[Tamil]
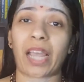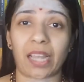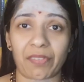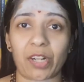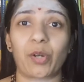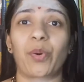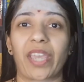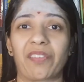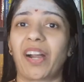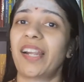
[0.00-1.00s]
அது
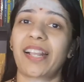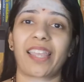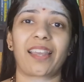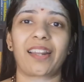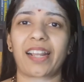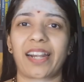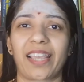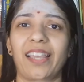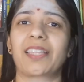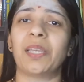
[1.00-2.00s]
அவர்களுடைய வாழ்க்கையானா
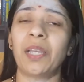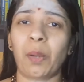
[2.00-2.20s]
கிடையாது